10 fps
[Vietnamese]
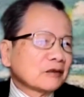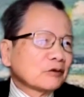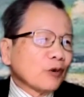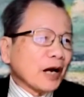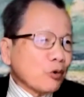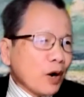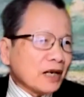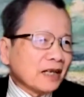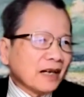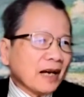ngoại
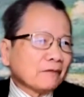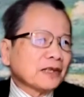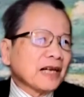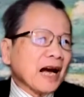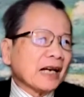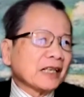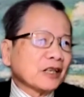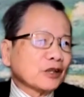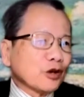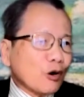quốc đó FDI
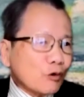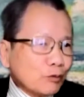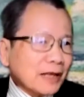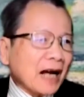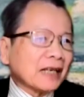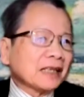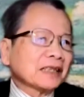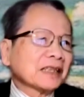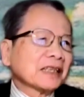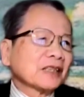đó nó cũng tăng
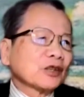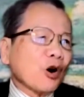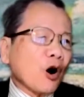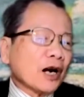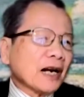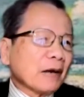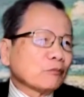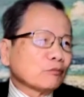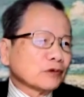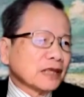đó
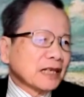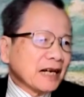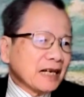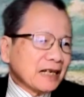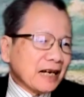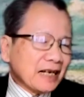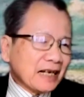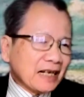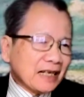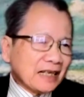là những cái
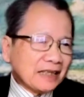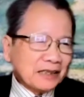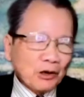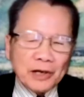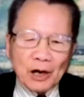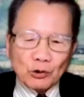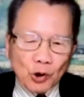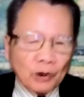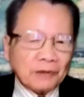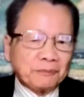cái cái cái dấu
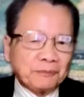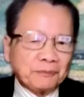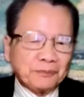hiệu tốt